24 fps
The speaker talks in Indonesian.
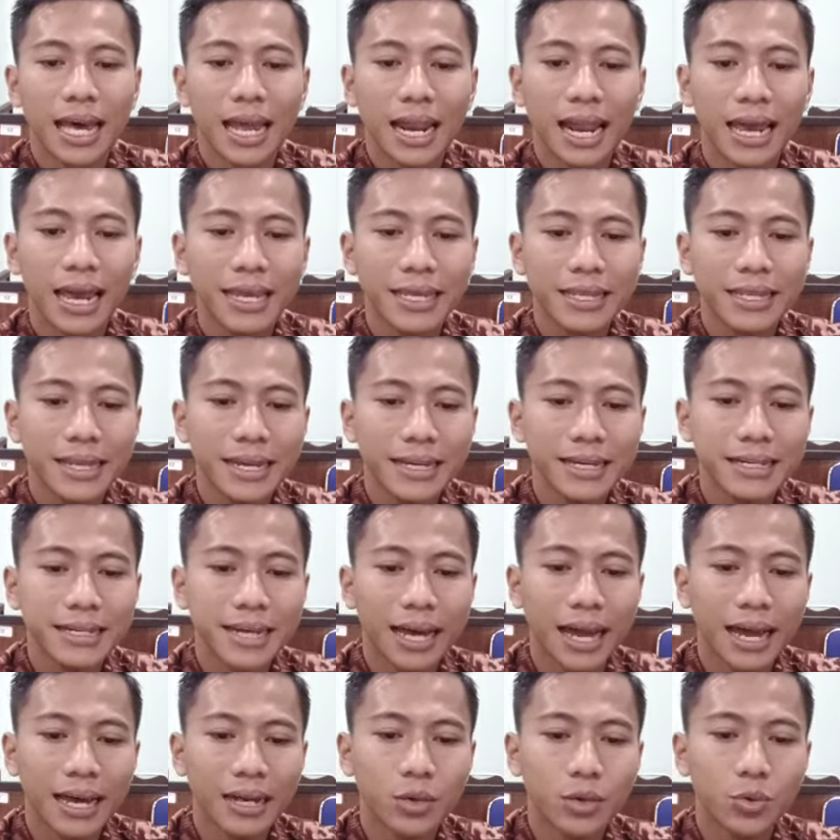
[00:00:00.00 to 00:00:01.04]
lainnya
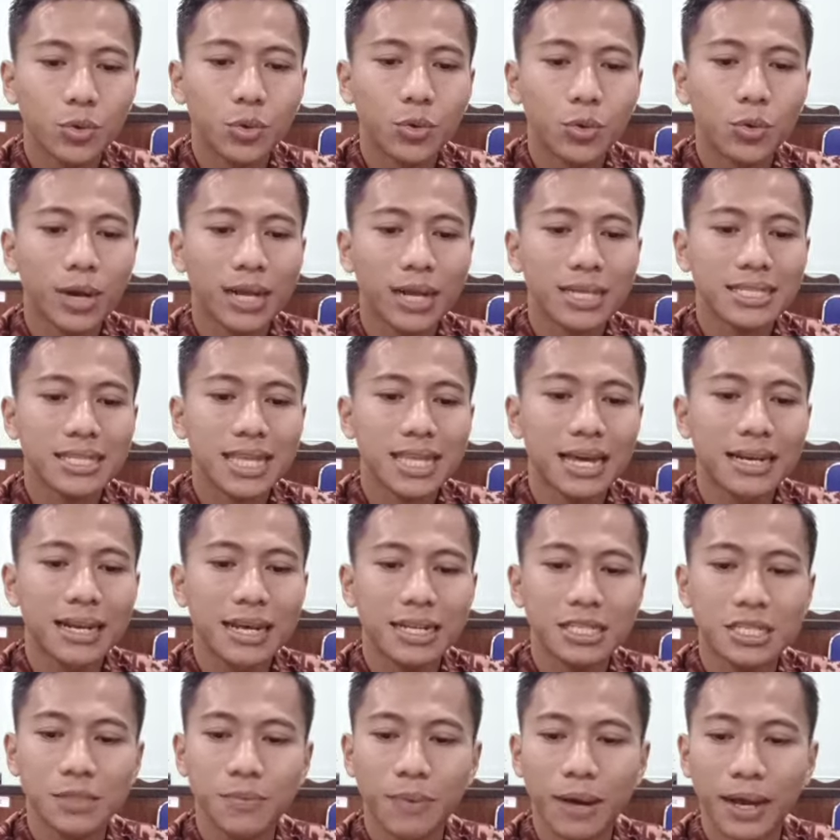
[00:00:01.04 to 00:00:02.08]
dengan ukuran
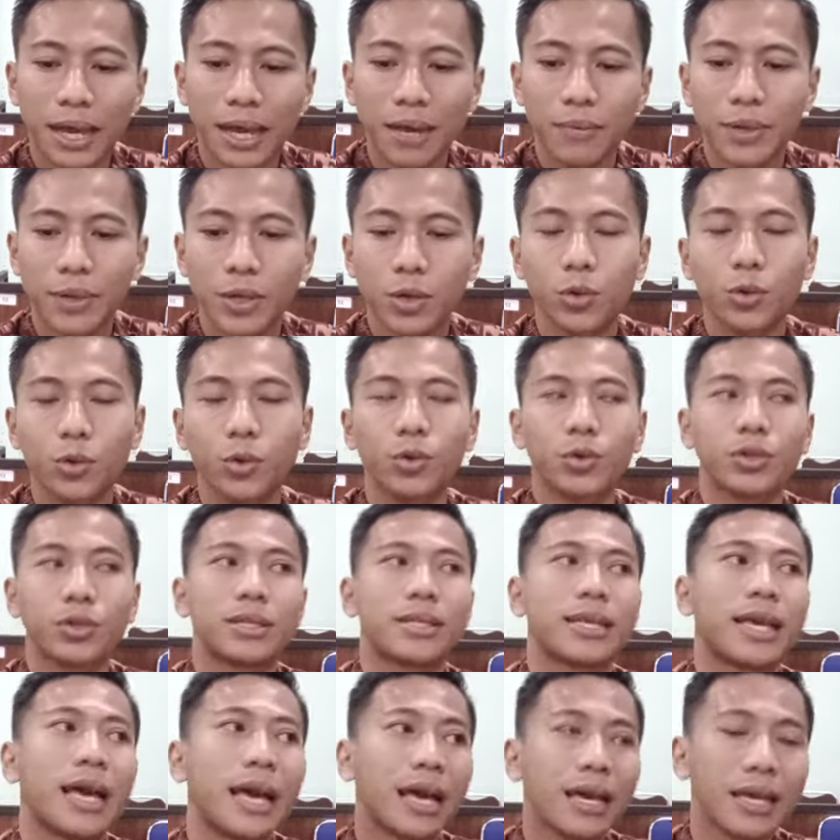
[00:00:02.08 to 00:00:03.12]
standar sebagai
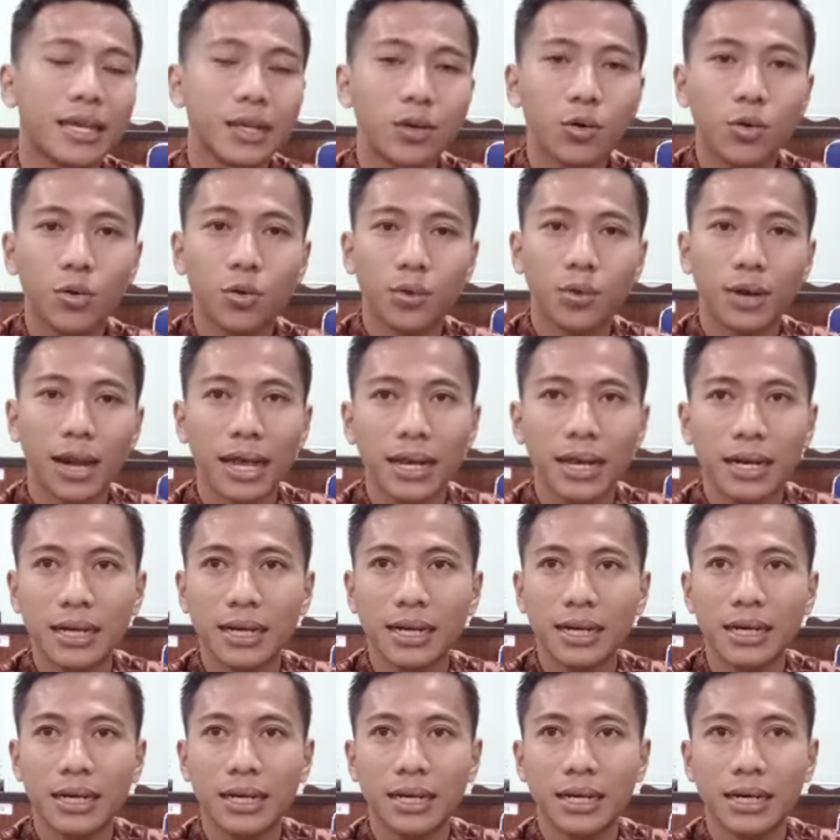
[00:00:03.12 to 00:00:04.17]
berikut ya. Ini ukuran
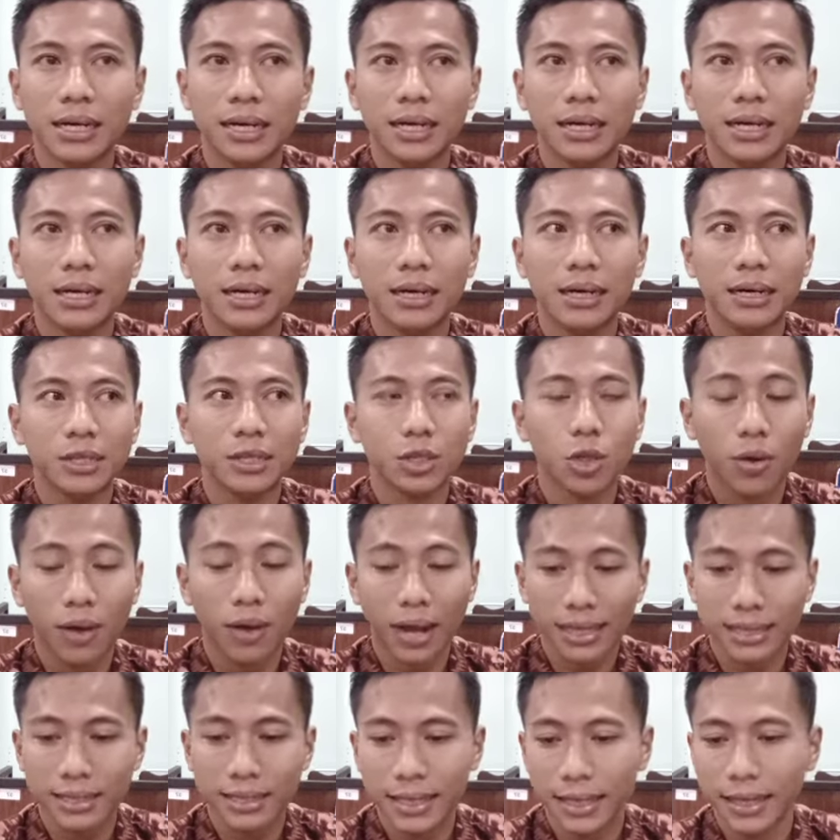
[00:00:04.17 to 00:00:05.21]
eh,
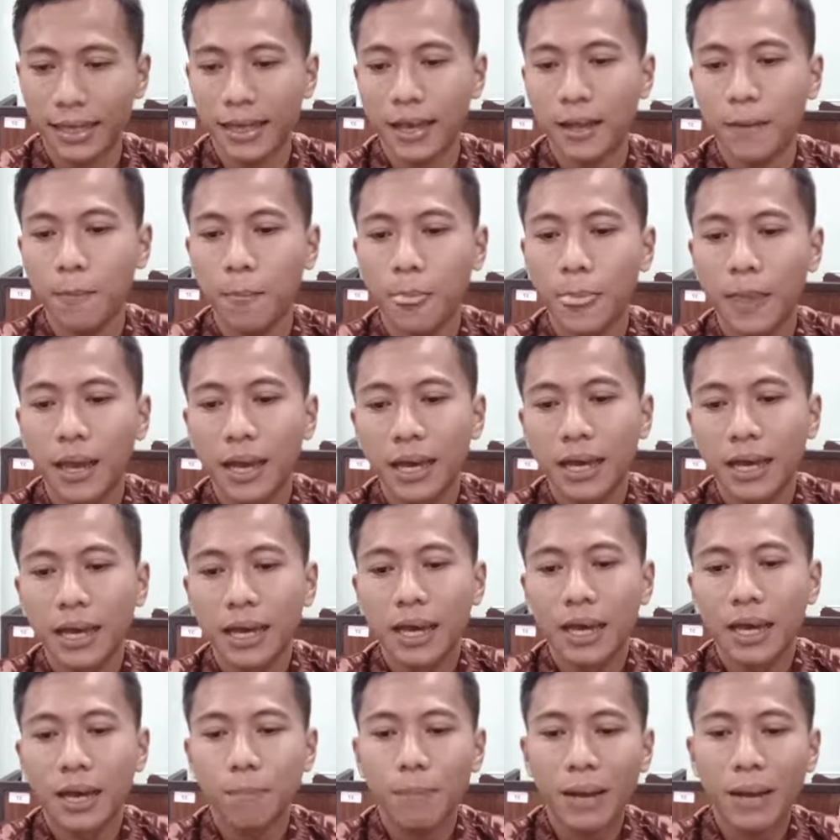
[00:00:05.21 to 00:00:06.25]
tongkatnya ya.
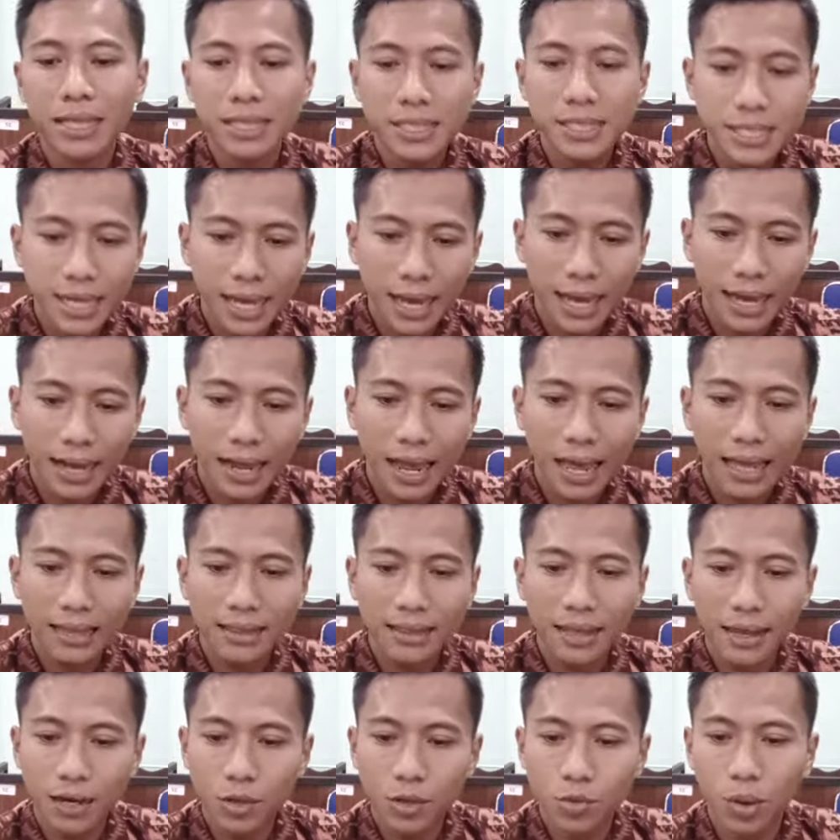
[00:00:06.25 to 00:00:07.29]
Panjang
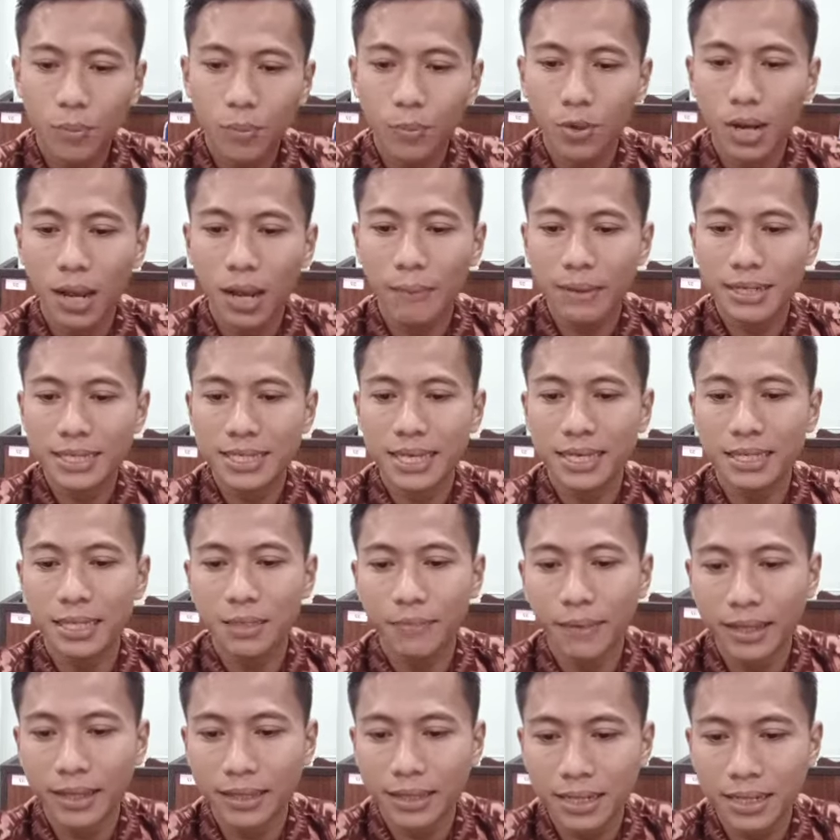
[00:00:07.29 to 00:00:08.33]
antara 28
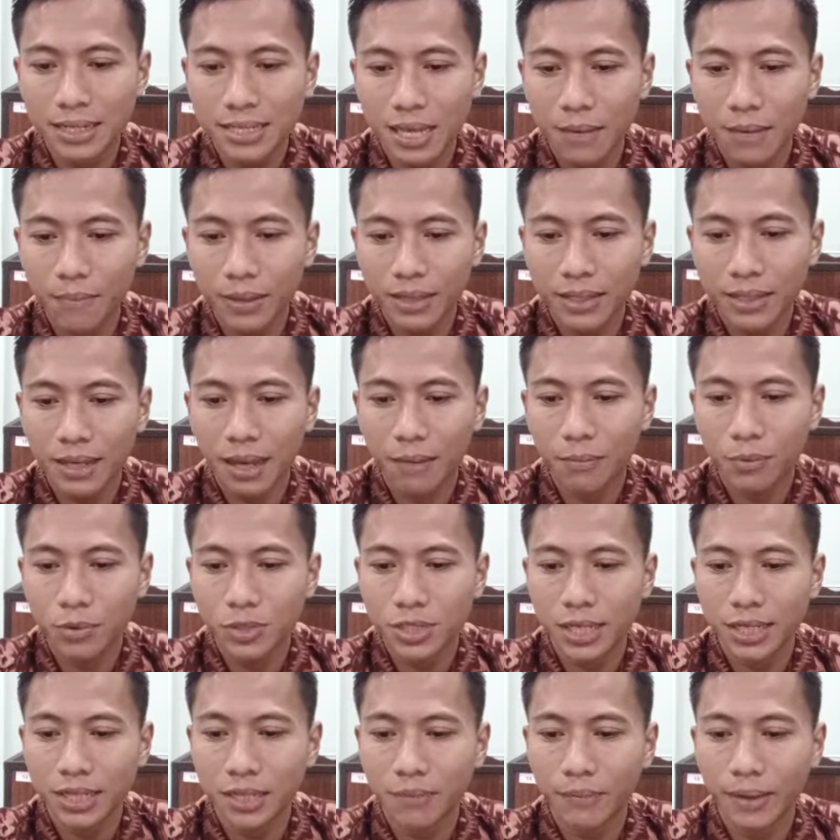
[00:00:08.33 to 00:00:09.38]
cm sampai
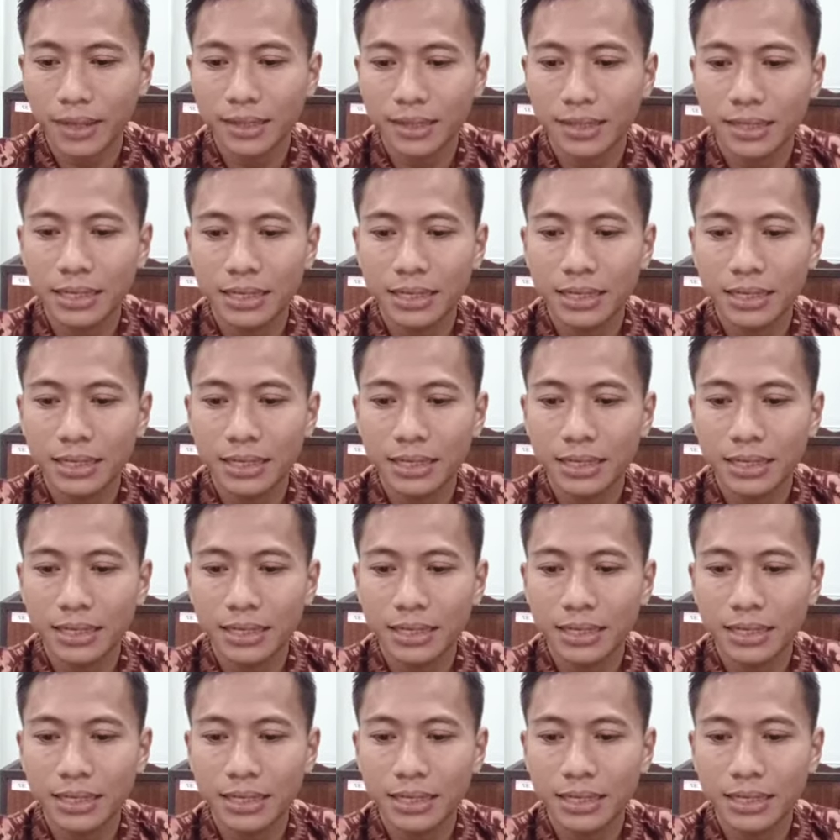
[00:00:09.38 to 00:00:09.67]
30 cm.